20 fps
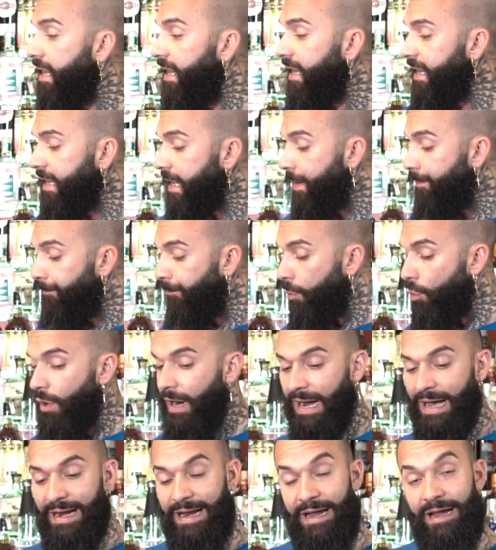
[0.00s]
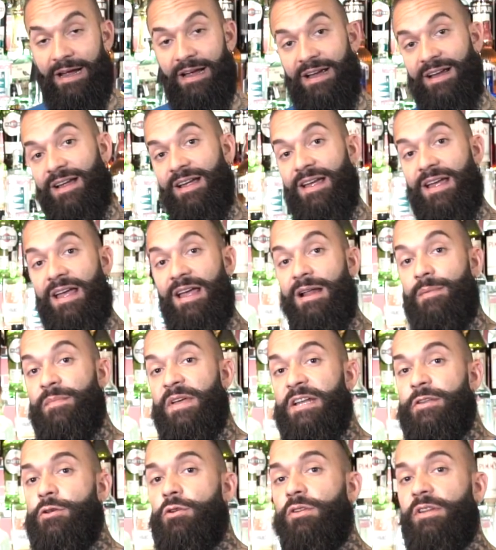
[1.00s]
y empujaré el
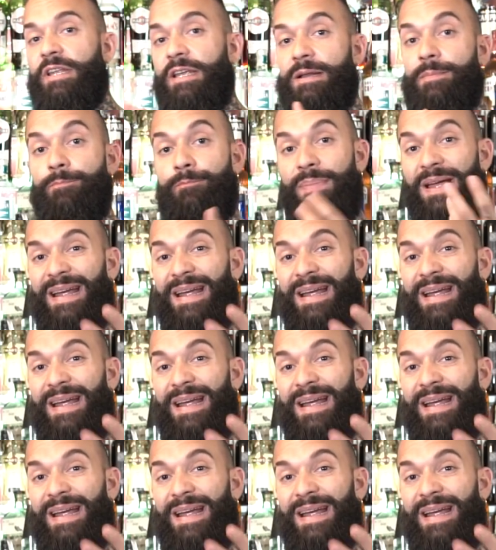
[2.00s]
medio tin